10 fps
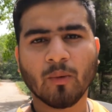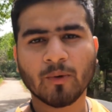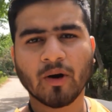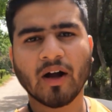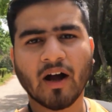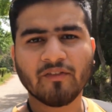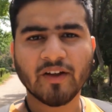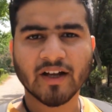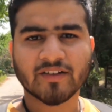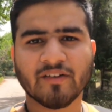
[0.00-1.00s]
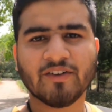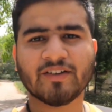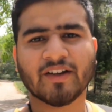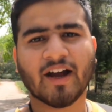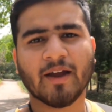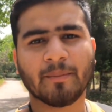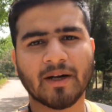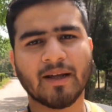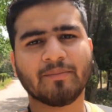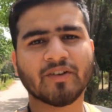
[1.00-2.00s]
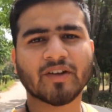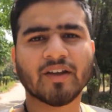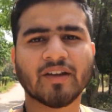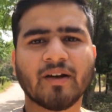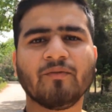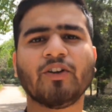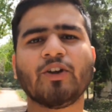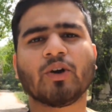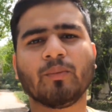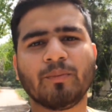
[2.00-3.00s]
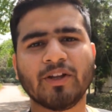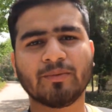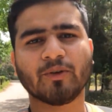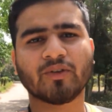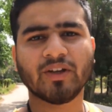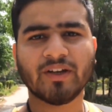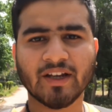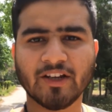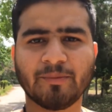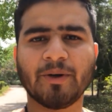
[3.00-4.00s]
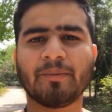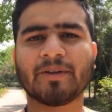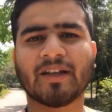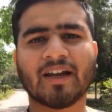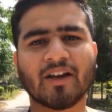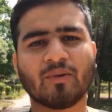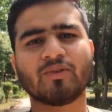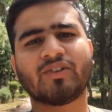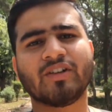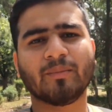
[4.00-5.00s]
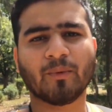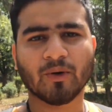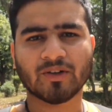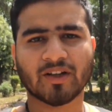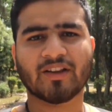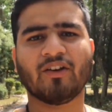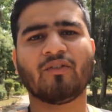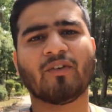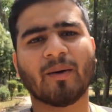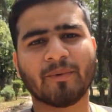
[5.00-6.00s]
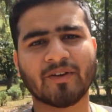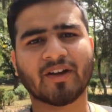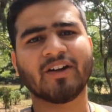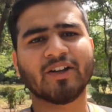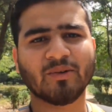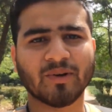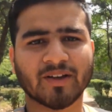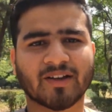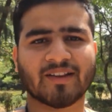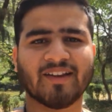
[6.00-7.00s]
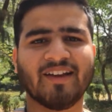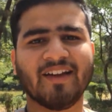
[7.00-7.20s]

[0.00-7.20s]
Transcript: गोप्रो का काफ़ी अच्छा फीचर है हाइपर लैप जिसके अंदर हम वीडियो को बीच में उसकी रियल स्पीड पर चला के कुछ चीज़ें बोल सकते हैं और वापस कंटिन्यू कर सकते